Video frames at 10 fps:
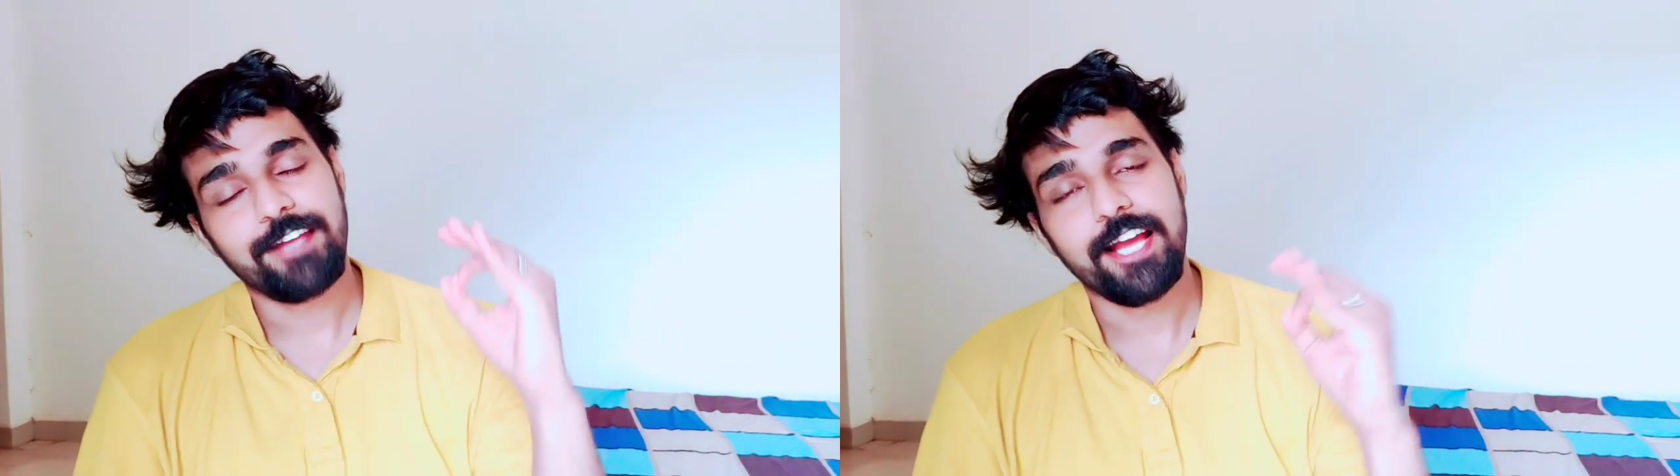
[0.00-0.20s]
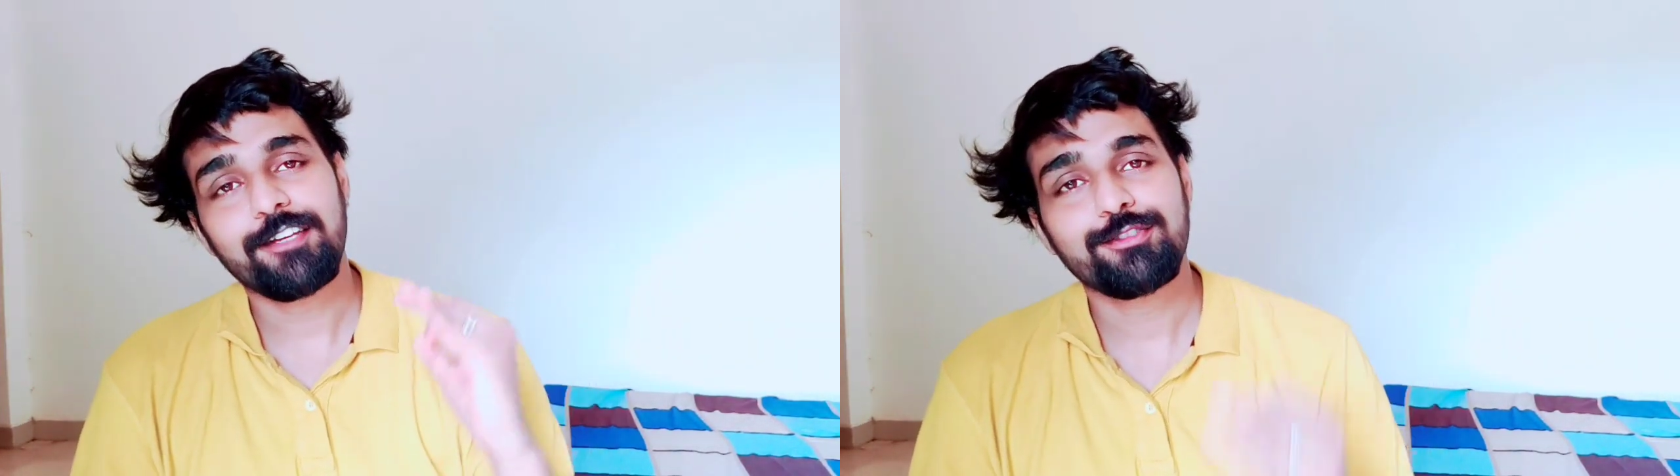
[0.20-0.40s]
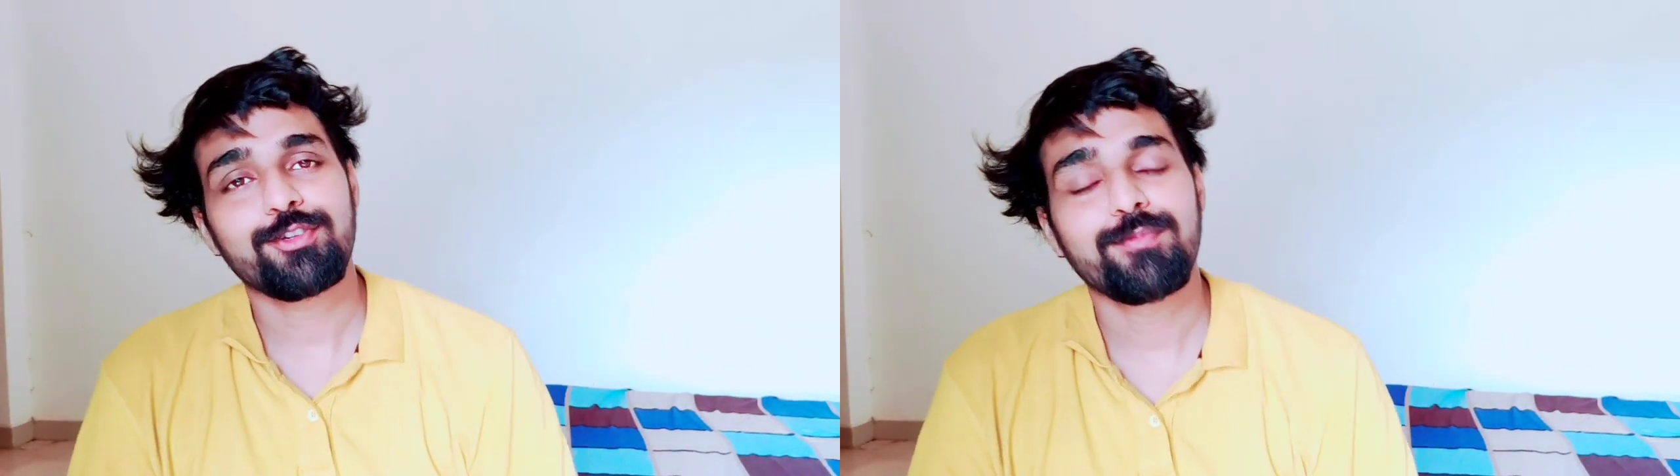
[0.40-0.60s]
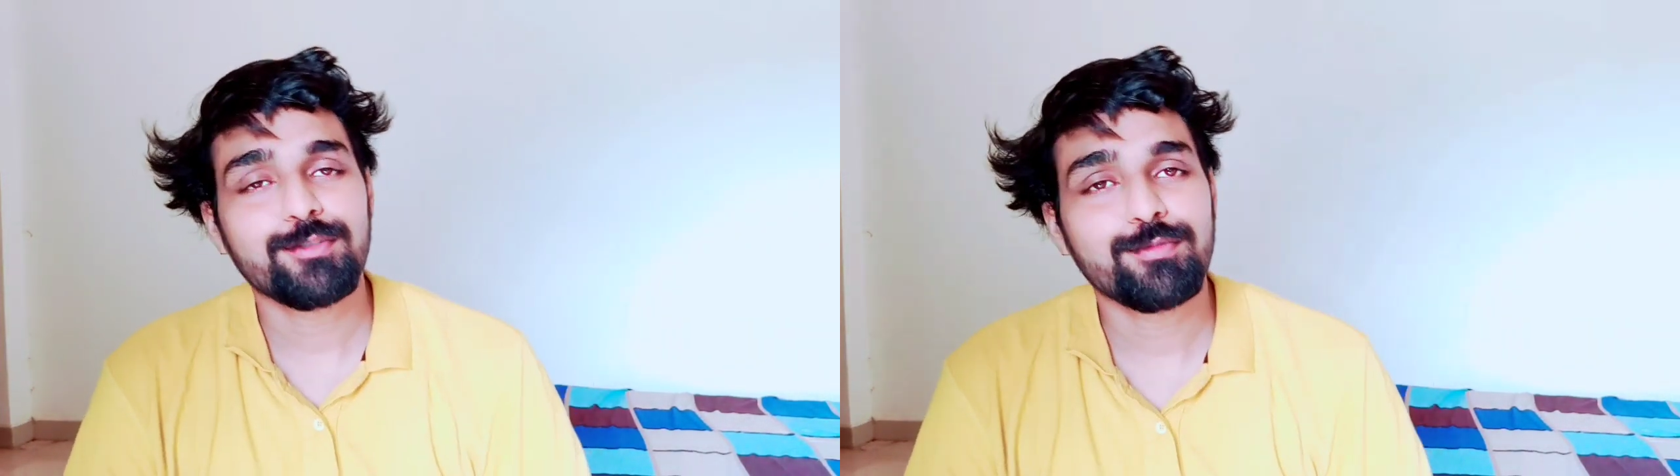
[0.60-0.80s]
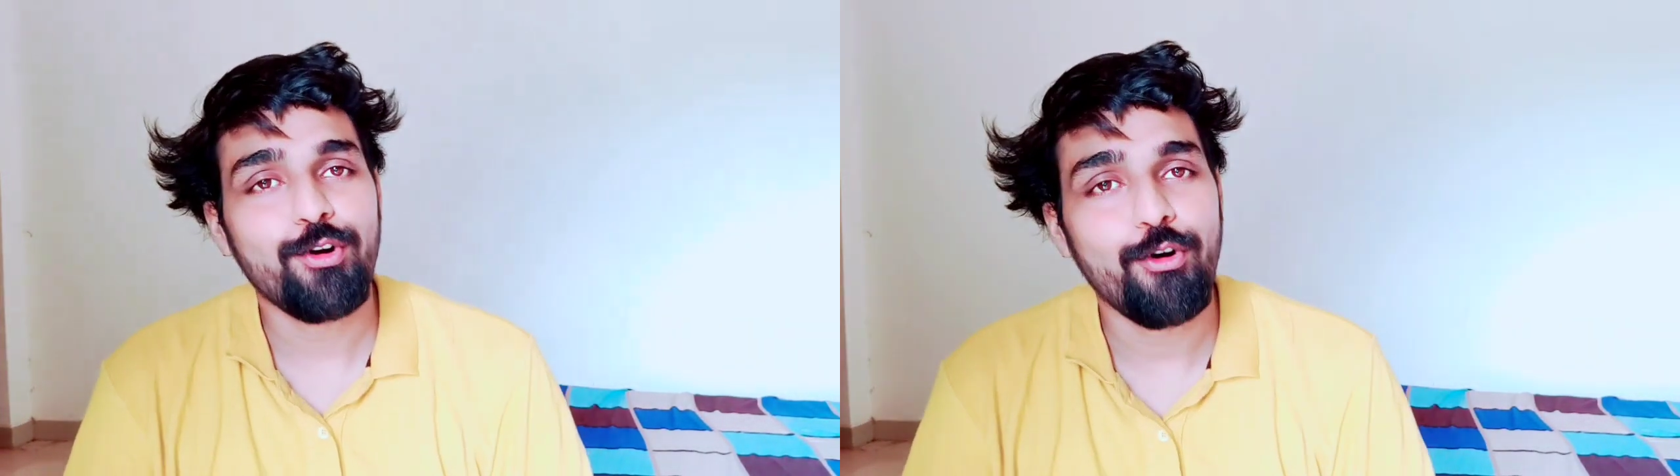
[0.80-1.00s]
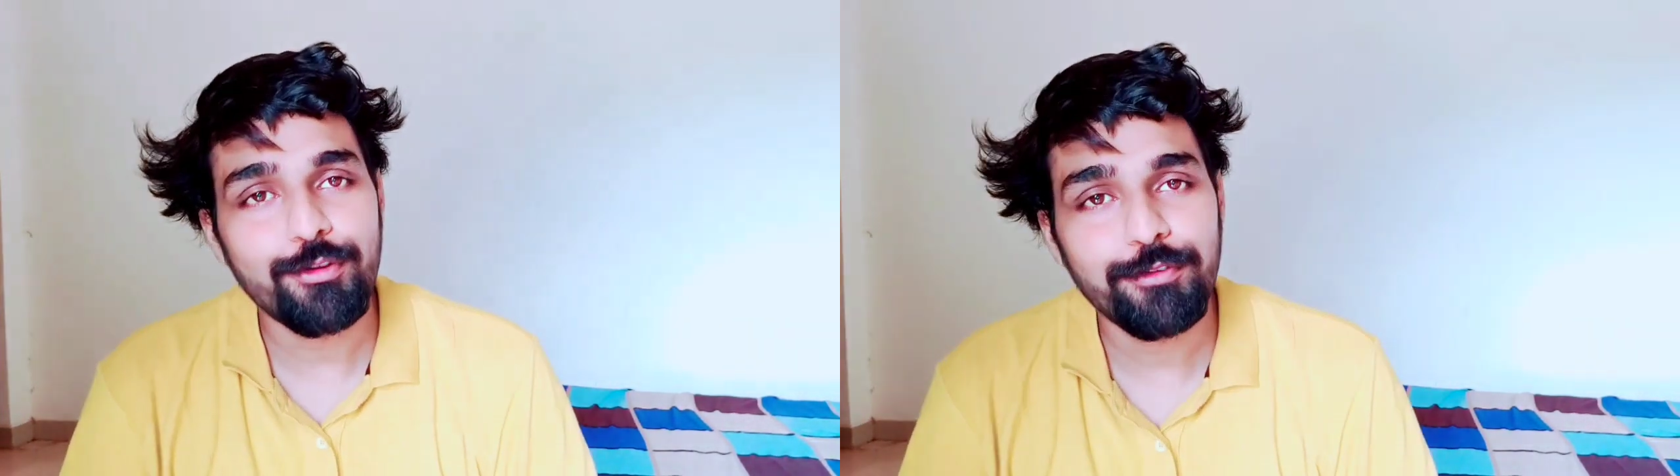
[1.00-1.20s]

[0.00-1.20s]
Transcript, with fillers: थैंक यू सो मच मुझे और